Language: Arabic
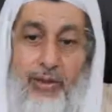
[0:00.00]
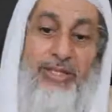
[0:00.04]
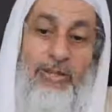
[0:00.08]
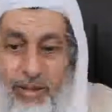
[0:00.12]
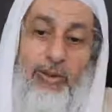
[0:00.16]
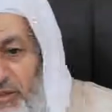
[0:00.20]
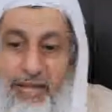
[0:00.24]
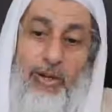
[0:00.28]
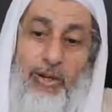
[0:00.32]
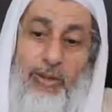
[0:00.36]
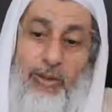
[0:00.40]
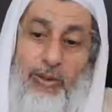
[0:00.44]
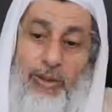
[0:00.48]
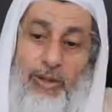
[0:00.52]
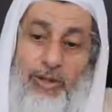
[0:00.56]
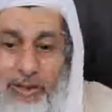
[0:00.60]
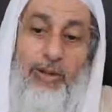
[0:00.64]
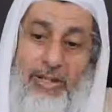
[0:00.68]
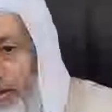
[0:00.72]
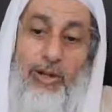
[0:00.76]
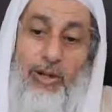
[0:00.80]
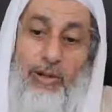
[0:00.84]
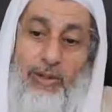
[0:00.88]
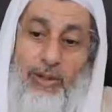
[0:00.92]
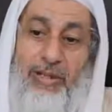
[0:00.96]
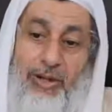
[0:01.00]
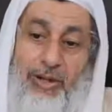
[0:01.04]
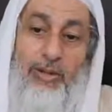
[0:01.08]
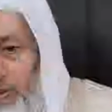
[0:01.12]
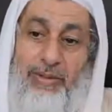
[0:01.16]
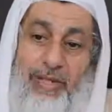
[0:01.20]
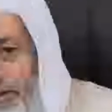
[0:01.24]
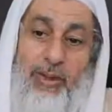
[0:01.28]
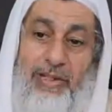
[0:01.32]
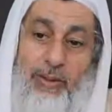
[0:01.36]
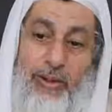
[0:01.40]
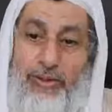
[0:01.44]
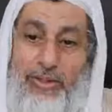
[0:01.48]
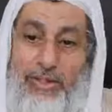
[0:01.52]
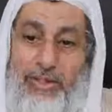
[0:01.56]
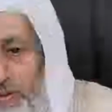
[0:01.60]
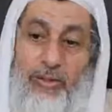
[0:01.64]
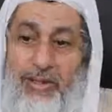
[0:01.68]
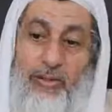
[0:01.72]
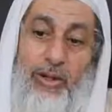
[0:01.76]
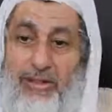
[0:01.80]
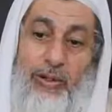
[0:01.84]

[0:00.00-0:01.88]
ولو حرصت بمؤمنين